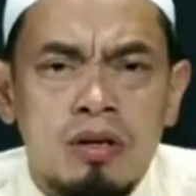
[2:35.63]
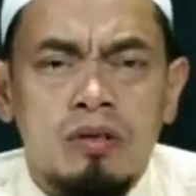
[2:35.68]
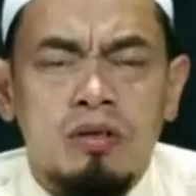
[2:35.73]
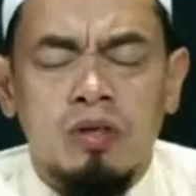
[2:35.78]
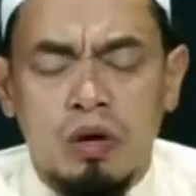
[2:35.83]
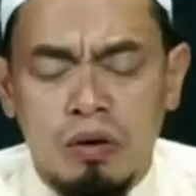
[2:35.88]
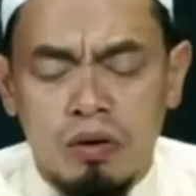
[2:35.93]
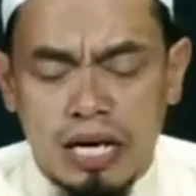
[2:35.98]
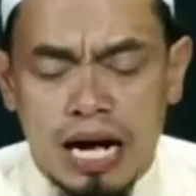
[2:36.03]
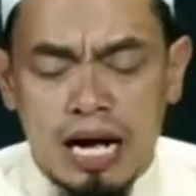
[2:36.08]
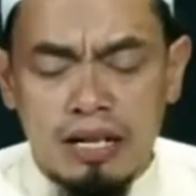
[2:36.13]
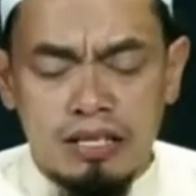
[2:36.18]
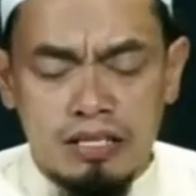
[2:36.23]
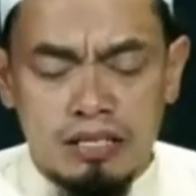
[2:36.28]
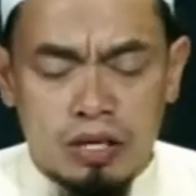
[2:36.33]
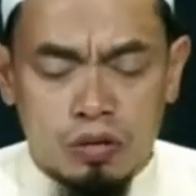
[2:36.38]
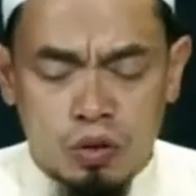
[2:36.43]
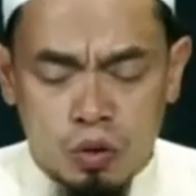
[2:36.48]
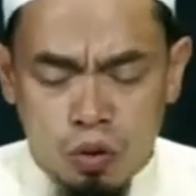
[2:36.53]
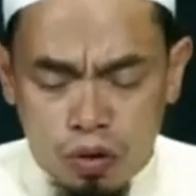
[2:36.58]
ต้องการที่จะ
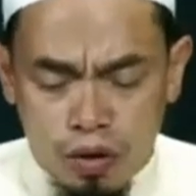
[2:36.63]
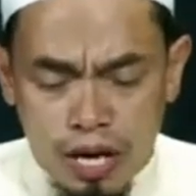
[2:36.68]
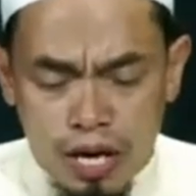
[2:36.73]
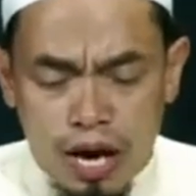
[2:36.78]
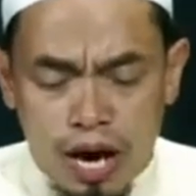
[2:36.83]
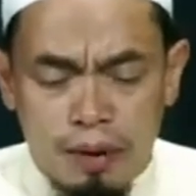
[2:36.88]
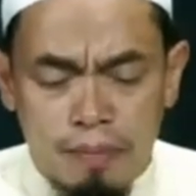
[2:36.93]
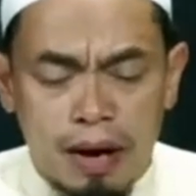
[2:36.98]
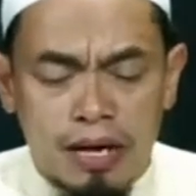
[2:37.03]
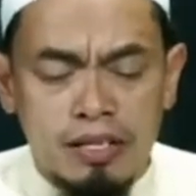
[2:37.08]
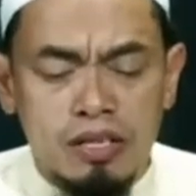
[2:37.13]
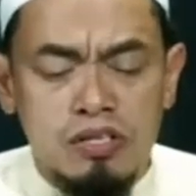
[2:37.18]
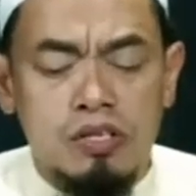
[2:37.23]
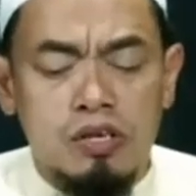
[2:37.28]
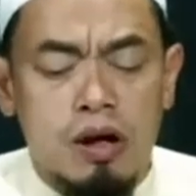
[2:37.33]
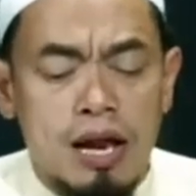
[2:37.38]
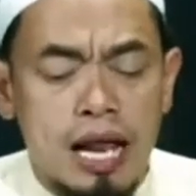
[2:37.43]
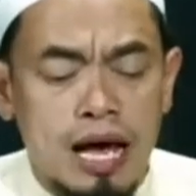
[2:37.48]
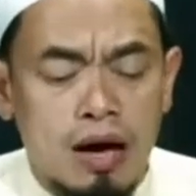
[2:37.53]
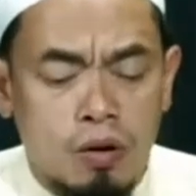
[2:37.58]
โชว์ในอามัลที่ซอ
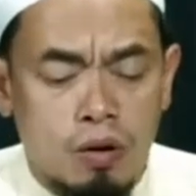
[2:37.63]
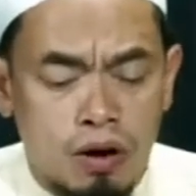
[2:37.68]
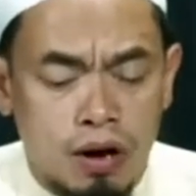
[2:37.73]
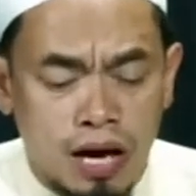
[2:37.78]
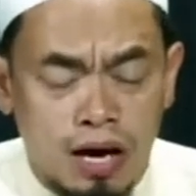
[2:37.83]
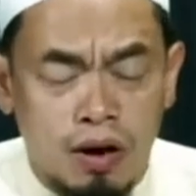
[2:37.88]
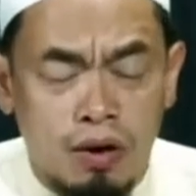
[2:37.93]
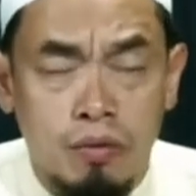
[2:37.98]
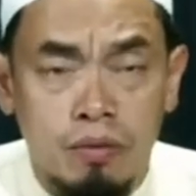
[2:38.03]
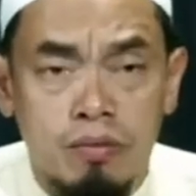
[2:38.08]
เลห์ของเขา